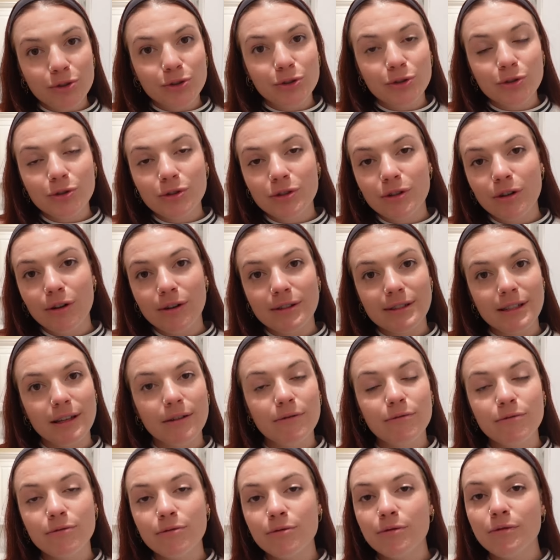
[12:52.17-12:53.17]
Juste
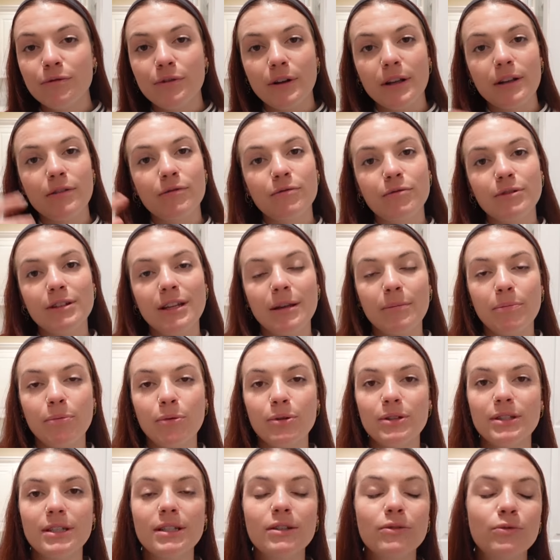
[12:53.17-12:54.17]
lancez-vous, faites-vous des
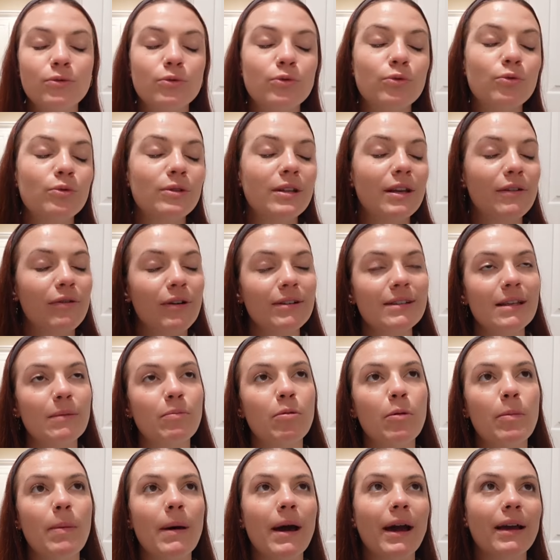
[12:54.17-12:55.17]
petits to doux. Des fois, ça
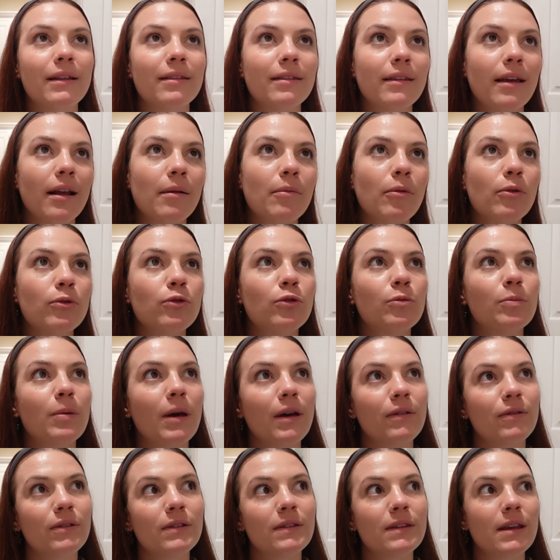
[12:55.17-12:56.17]
peut paraître tellement
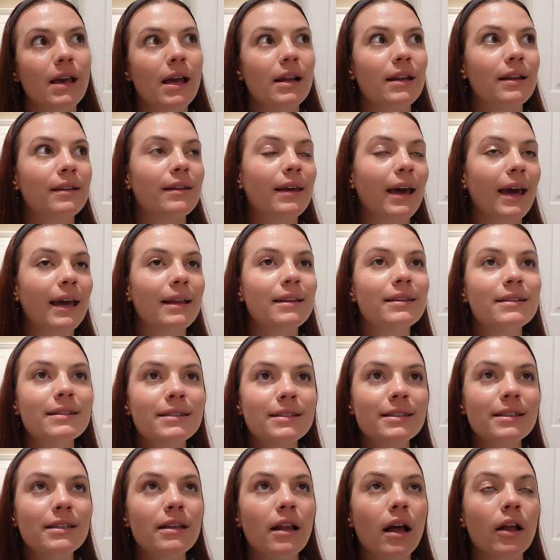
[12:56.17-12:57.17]
superficiel et
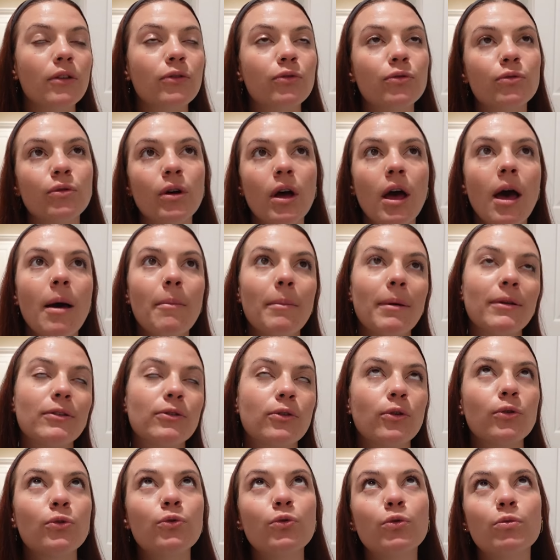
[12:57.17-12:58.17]
trendy là, tout,
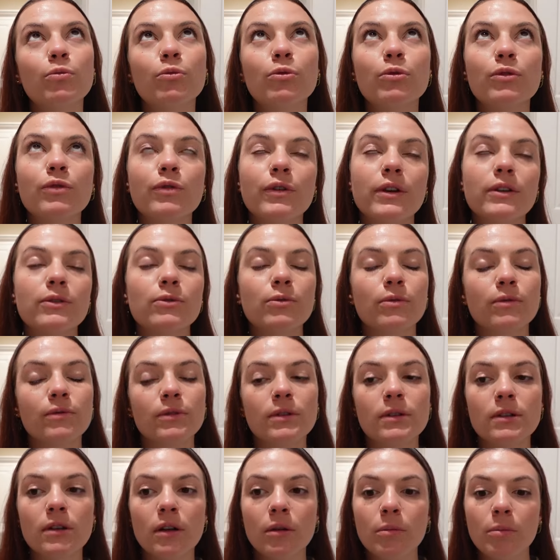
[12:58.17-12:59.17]
parce que tout le monde fait son
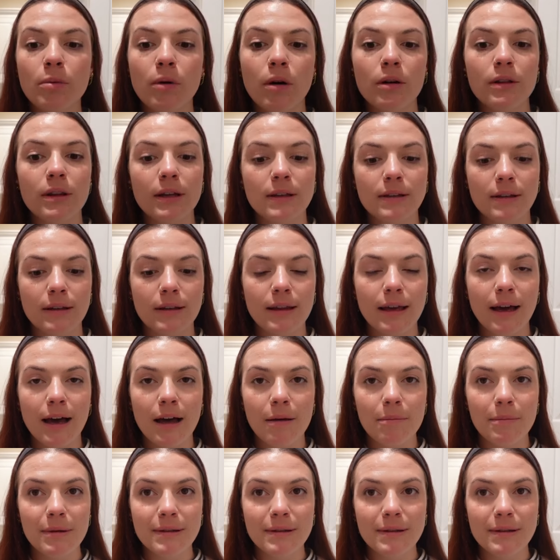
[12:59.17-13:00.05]
vision board, etc.